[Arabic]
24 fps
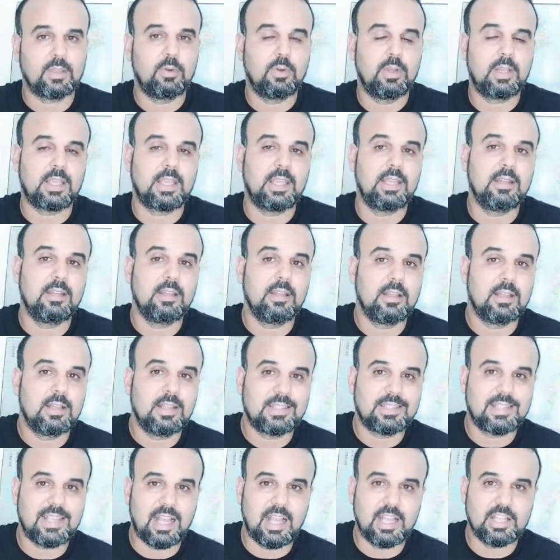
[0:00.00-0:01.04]
ولكن
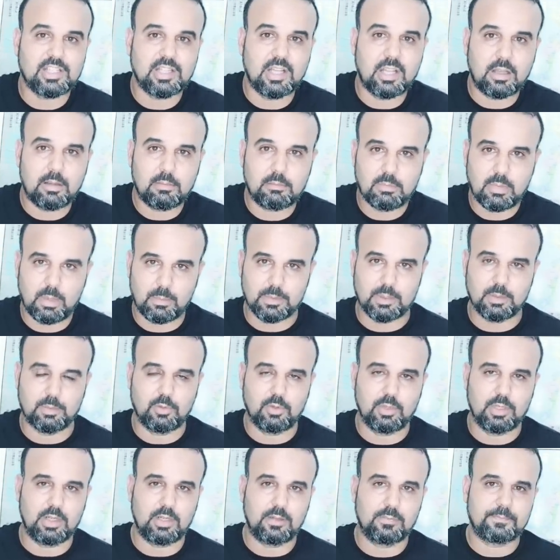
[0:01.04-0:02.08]
حتى حاجه ما
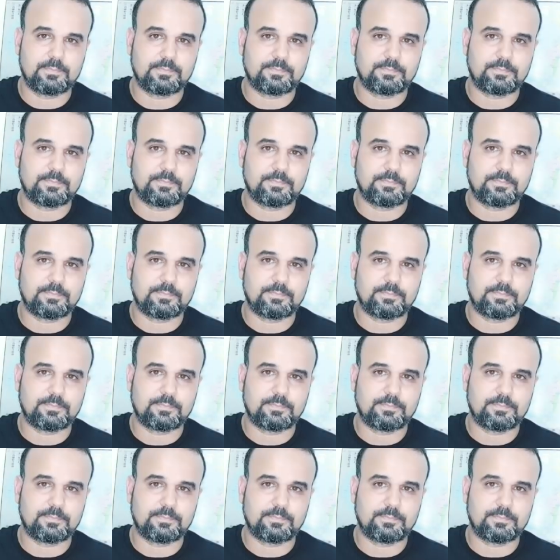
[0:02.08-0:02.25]
مضمونه